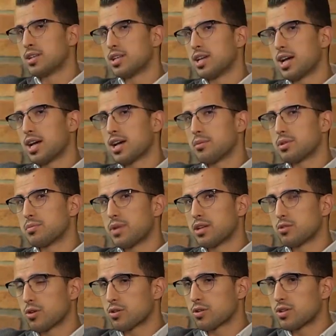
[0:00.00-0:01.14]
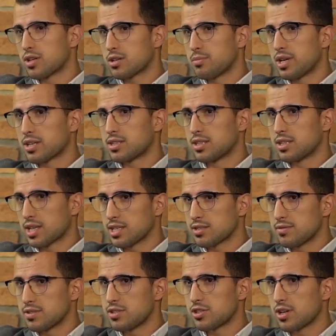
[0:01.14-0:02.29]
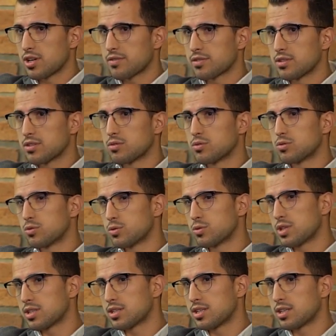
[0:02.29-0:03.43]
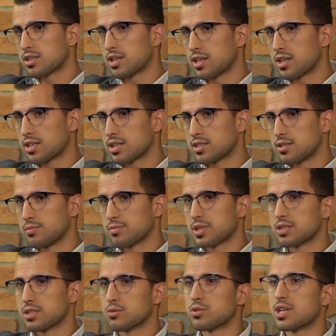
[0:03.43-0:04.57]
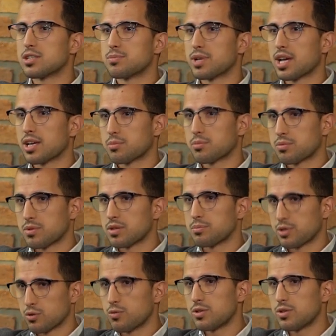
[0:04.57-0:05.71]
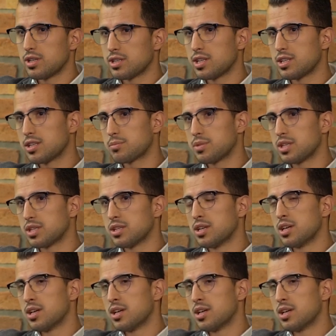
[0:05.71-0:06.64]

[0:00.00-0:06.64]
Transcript: Danach habe ich meinen Doktor gemacht in Rechtswissenschaften und zusätzlich, da ich jetzt im Gesundheitsbereich beruflich tätig bin,